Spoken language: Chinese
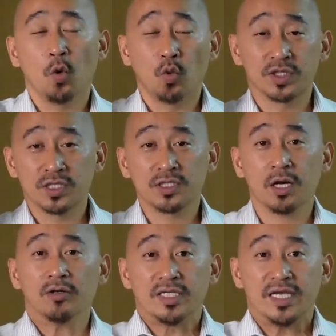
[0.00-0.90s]
我知
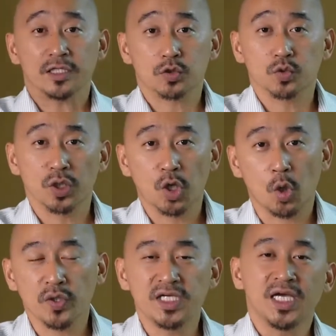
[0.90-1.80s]
道耶稣的
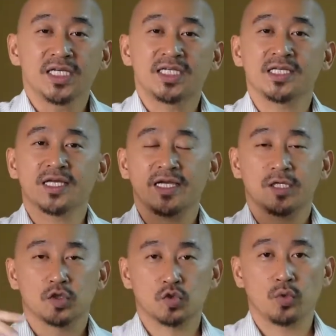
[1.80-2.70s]
公义现在
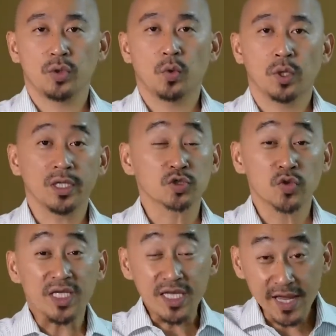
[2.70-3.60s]
也属于我的，
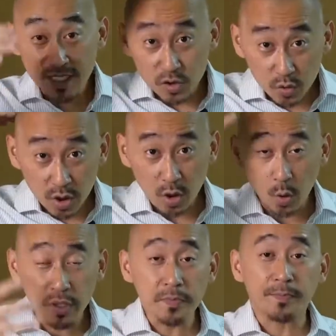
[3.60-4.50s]
所以耶稣的
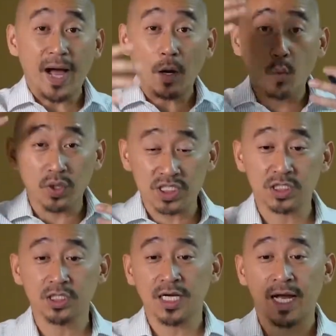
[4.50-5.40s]
公义把我
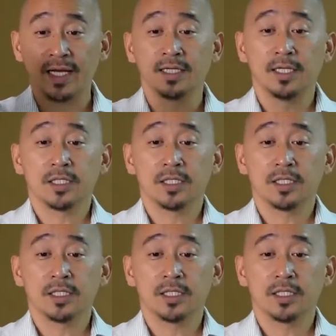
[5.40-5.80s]
遮盖。